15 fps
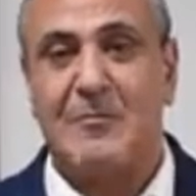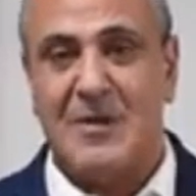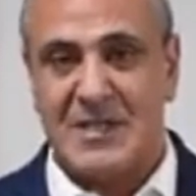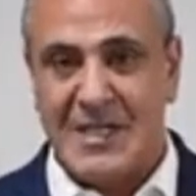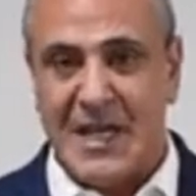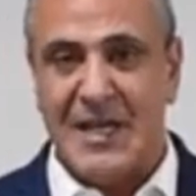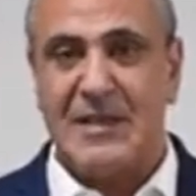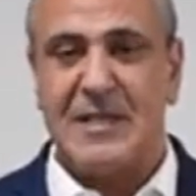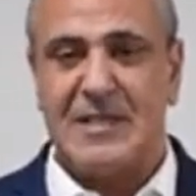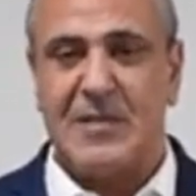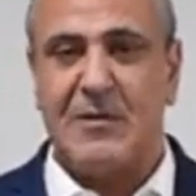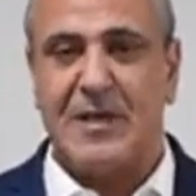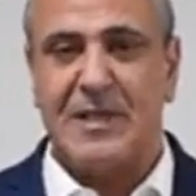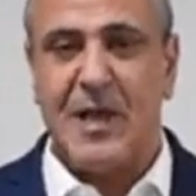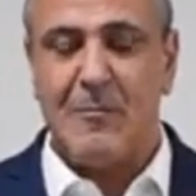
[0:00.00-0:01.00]
al presidente
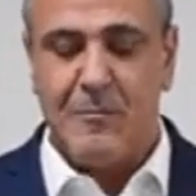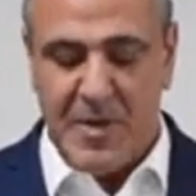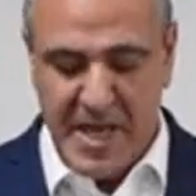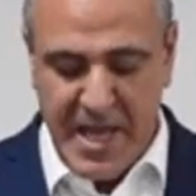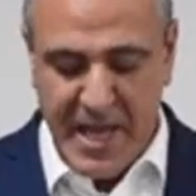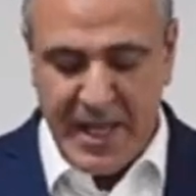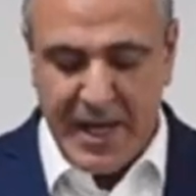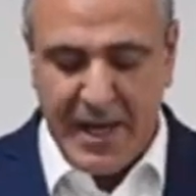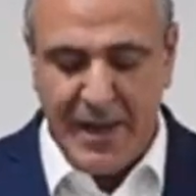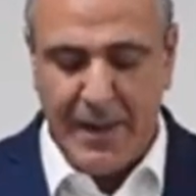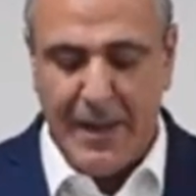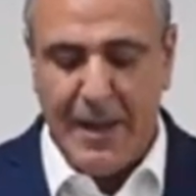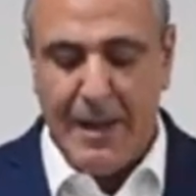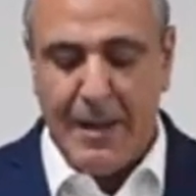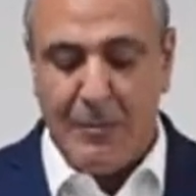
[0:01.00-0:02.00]
Sebastián Piñera
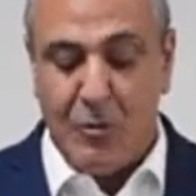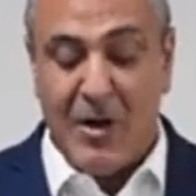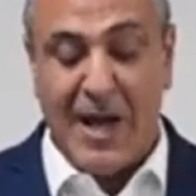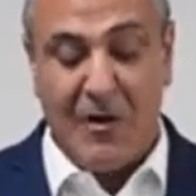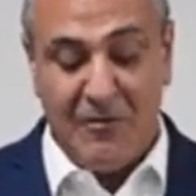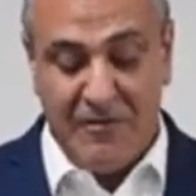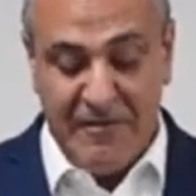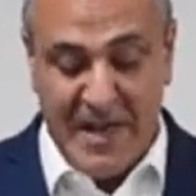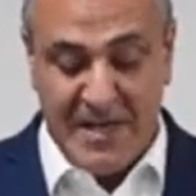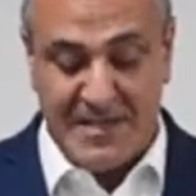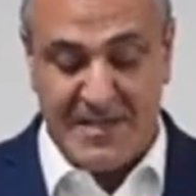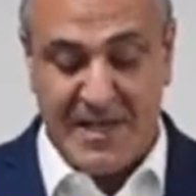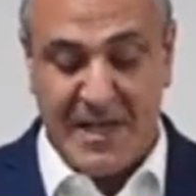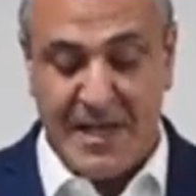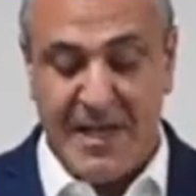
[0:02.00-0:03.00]
por la
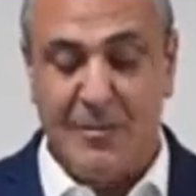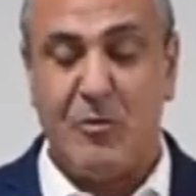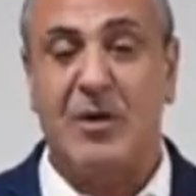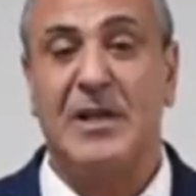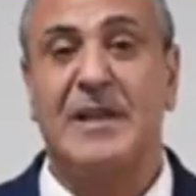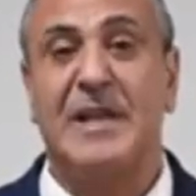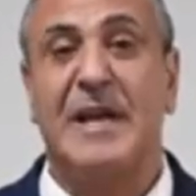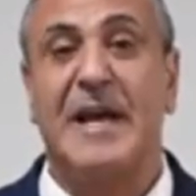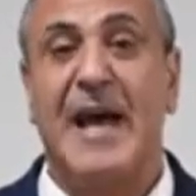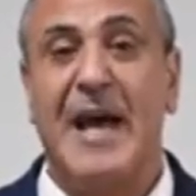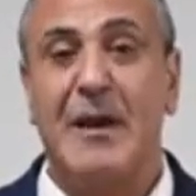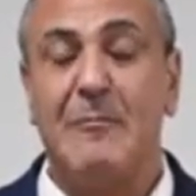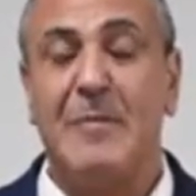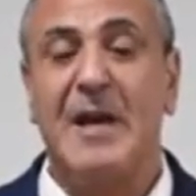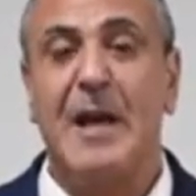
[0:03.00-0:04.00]
confianza y por
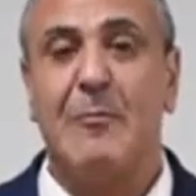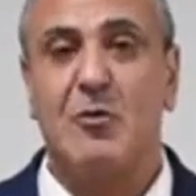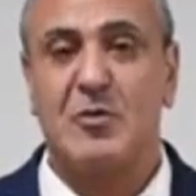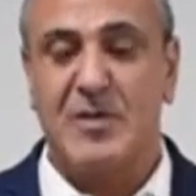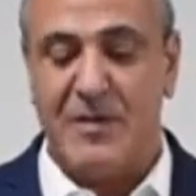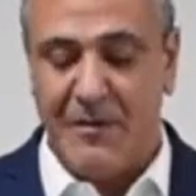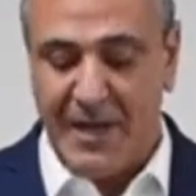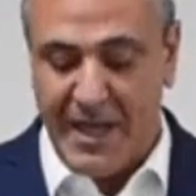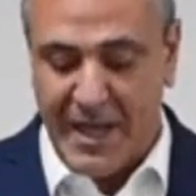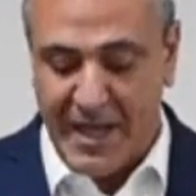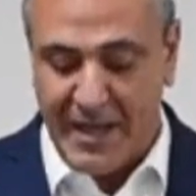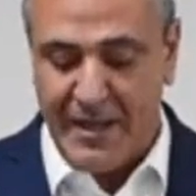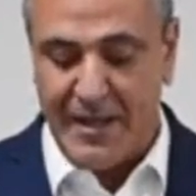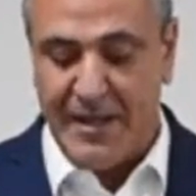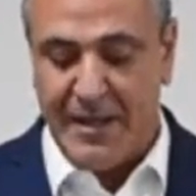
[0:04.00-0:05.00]
entregarme la
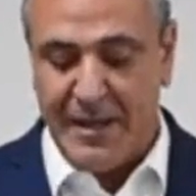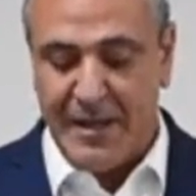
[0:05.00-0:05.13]
posibilidad